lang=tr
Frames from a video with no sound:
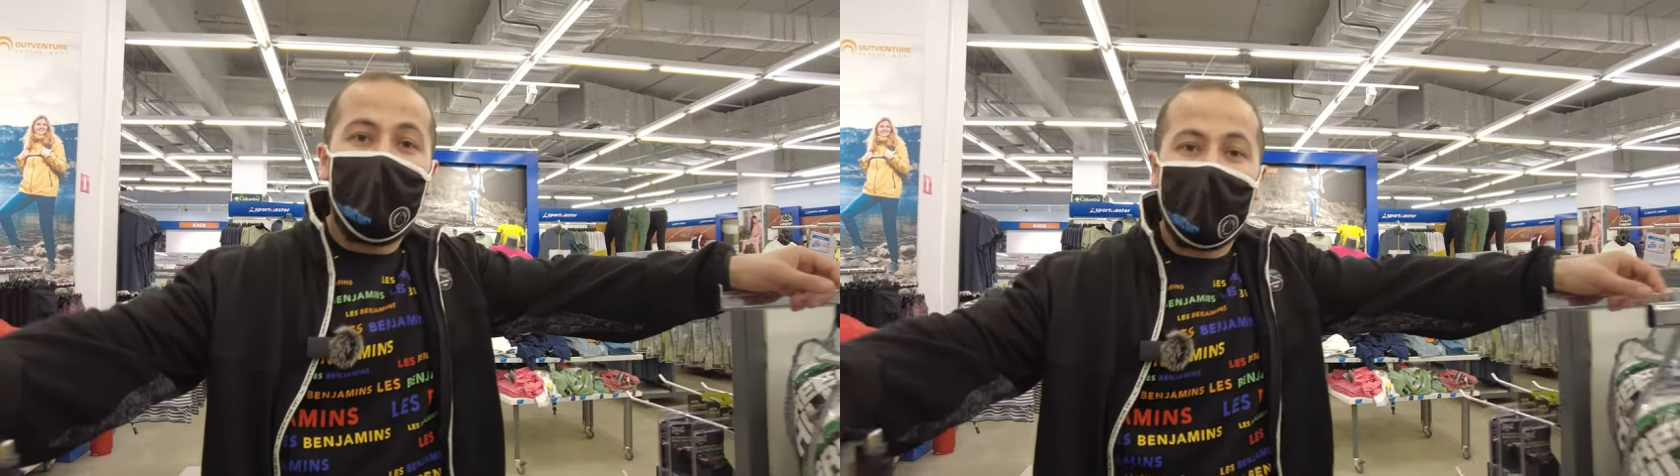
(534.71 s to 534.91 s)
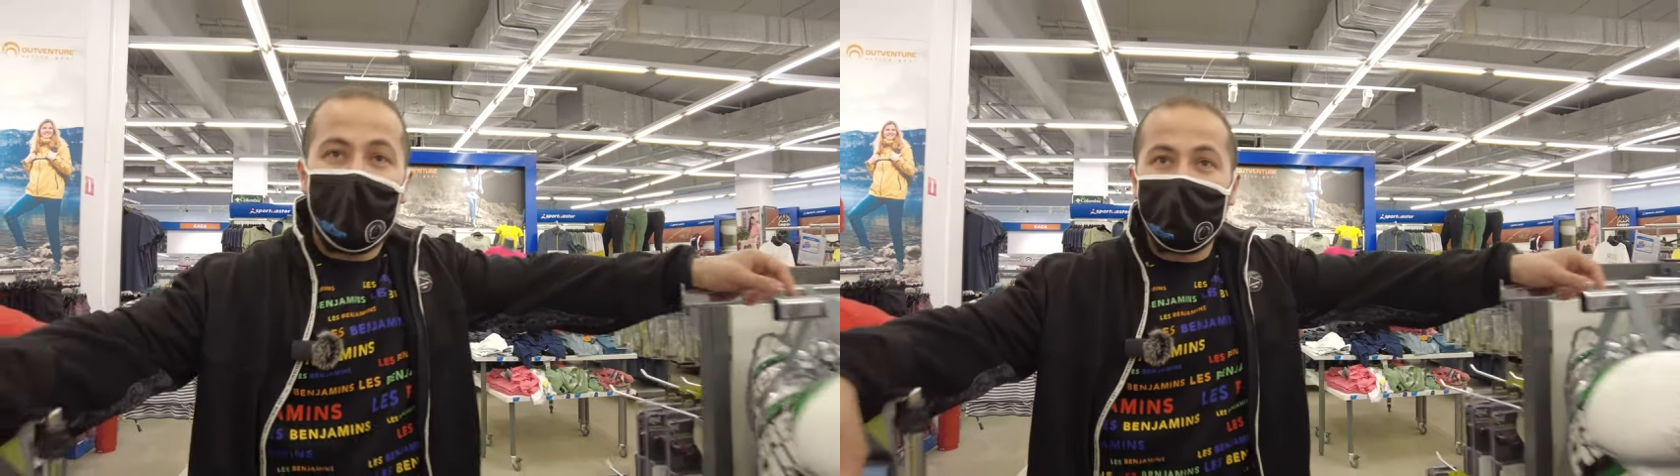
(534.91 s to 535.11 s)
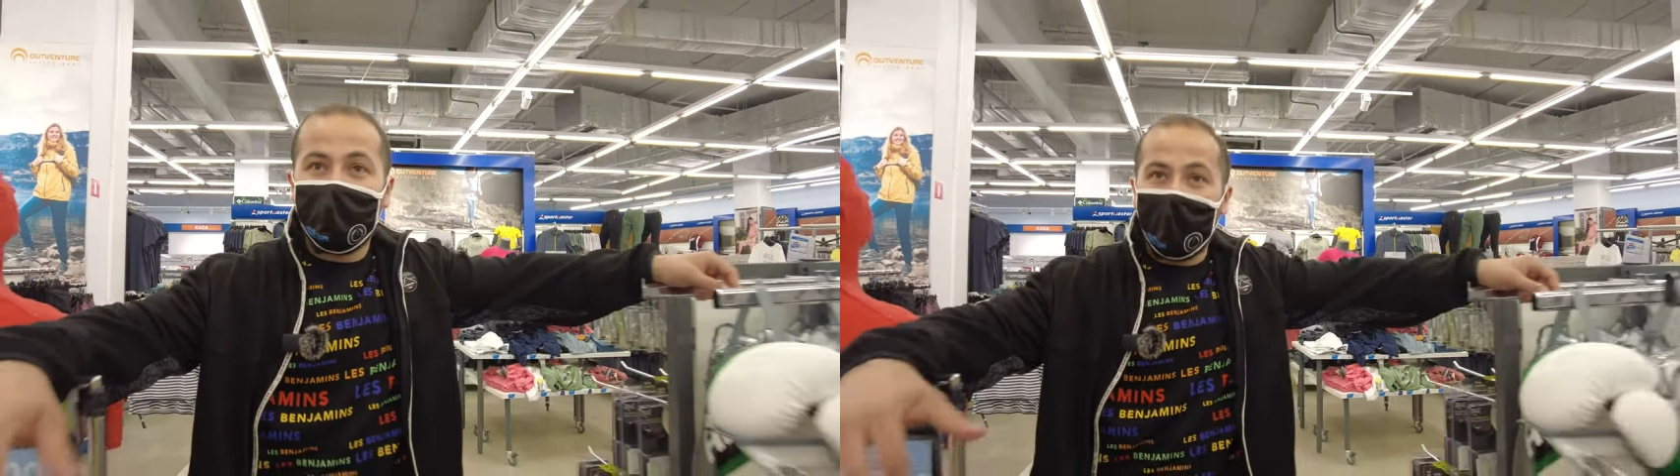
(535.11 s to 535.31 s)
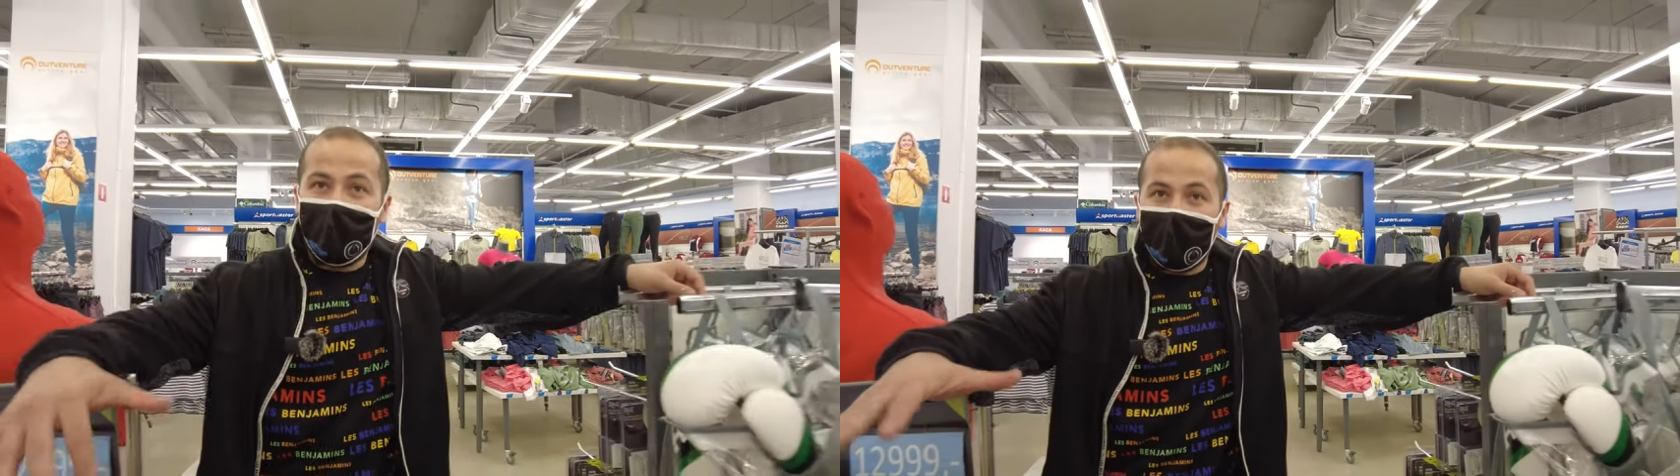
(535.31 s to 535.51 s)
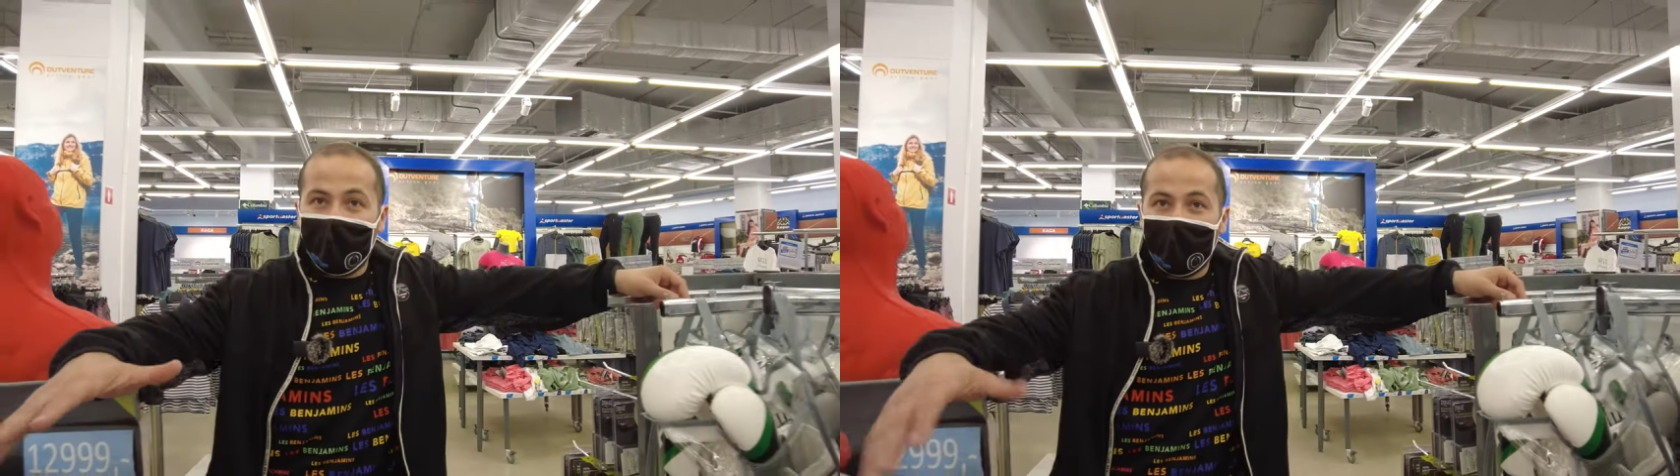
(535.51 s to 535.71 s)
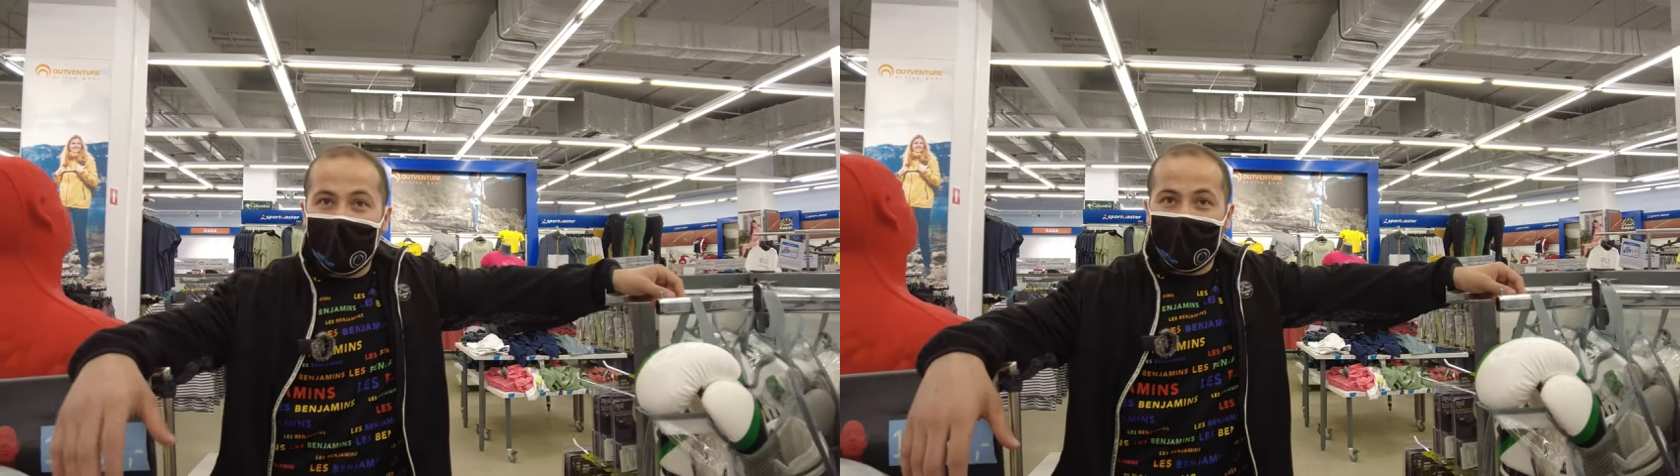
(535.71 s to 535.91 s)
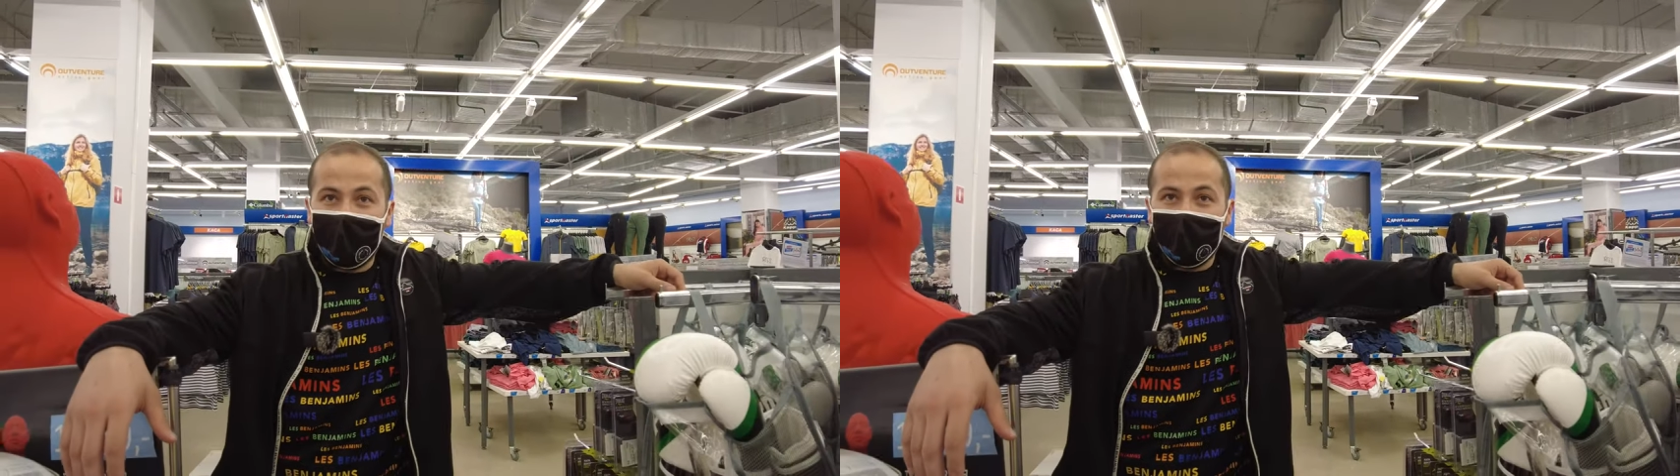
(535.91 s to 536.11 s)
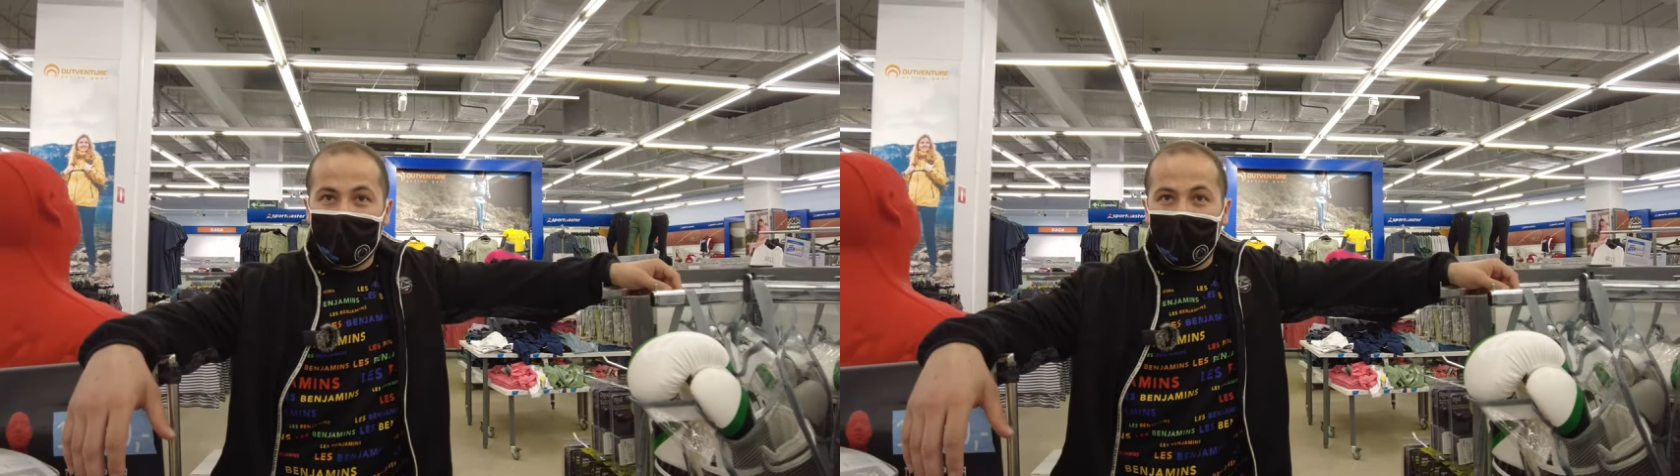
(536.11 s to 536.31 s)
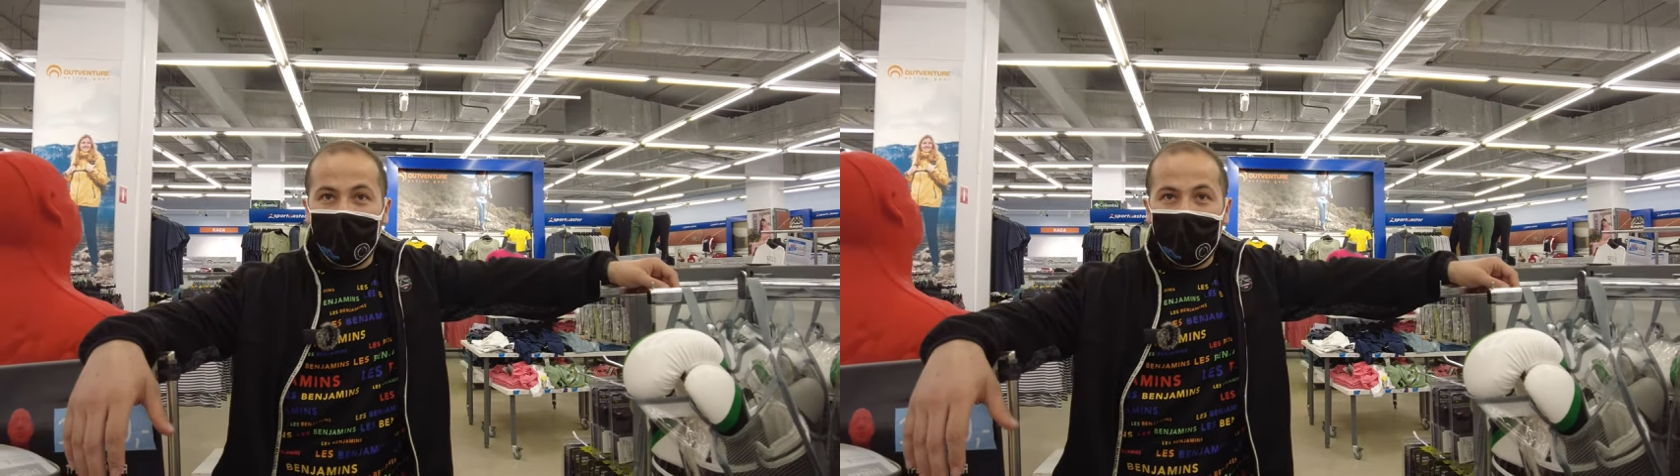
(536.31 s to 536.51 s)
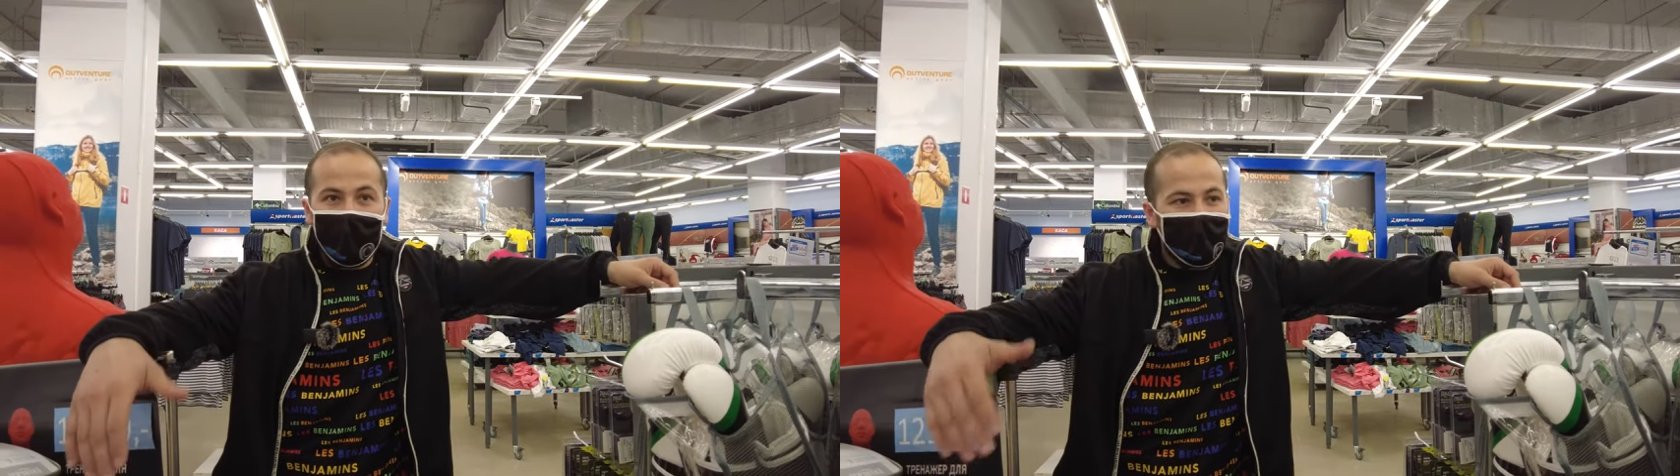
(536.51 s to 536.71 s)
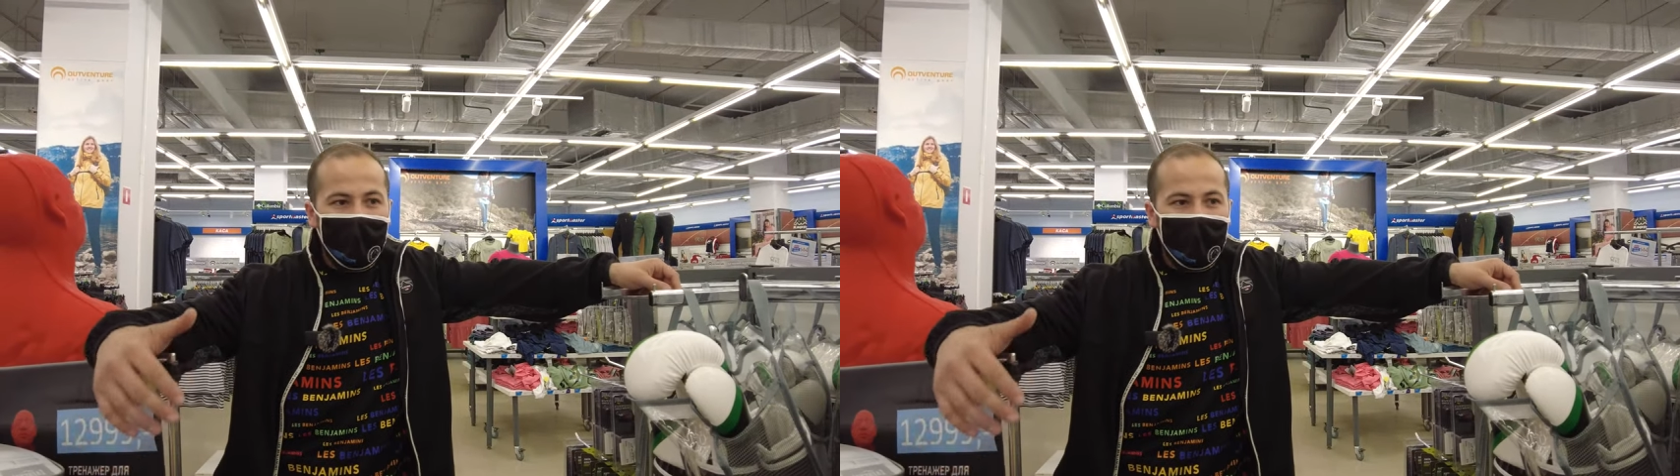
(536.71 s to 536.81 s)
Farkında mısın böyle geziyoruz ya böyle